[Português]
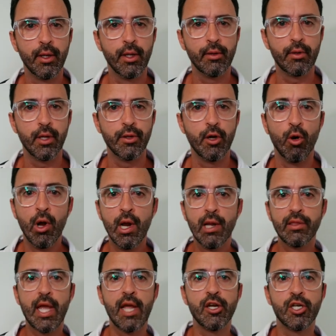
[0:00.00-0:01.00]
Entendeu?
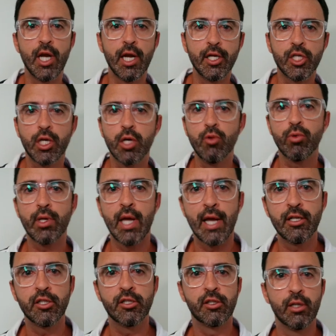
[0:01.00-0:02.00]
Tem gente que não
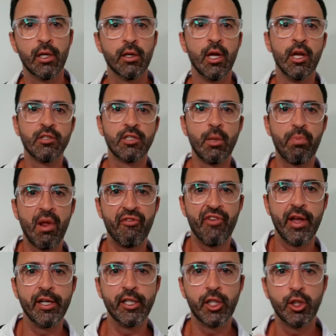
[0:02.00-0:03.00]
quer dizer se
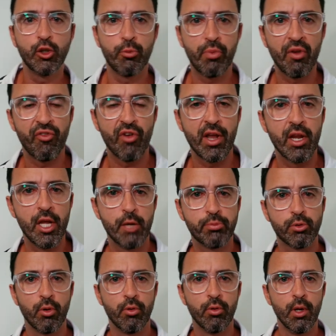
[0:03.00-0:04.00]
prefere X ou prefere
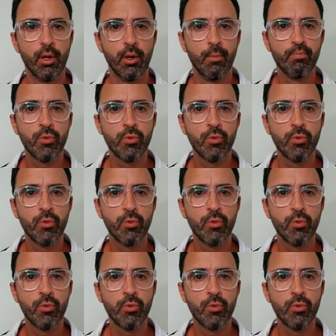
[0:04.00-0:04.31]
Y.